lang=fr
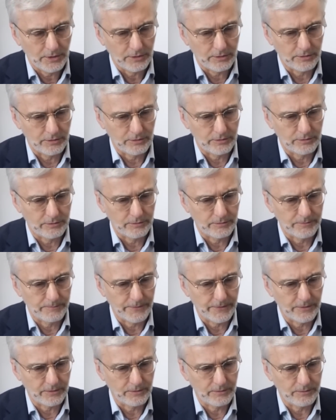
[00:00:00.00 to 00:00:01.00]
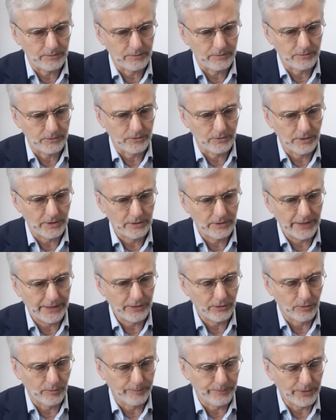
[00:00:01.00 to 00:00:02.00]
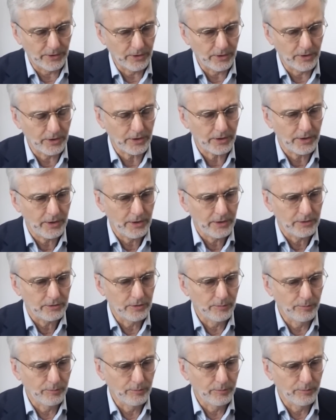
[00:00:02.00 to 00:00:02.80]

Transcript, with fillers: de l'aéroport de